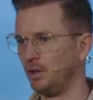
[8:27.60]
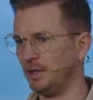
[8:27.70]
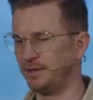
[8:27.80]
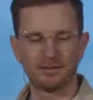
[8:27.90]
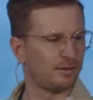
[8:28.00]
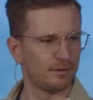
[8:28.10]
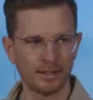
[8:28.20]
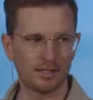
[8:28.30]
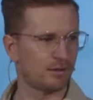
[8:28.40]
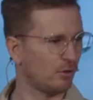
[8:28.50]
Das ist
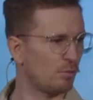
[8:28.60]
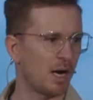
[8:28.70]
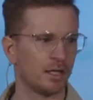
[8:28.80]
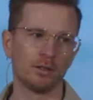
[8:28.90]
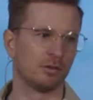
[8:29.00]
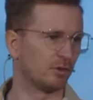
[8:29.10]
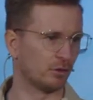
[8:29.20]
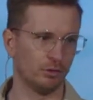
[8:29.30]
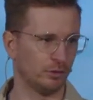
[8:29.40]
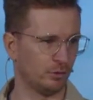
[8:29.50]
nicht normal in unserer
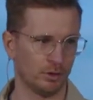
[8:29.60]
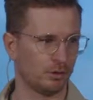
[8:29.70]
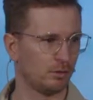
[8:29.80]
Kultur.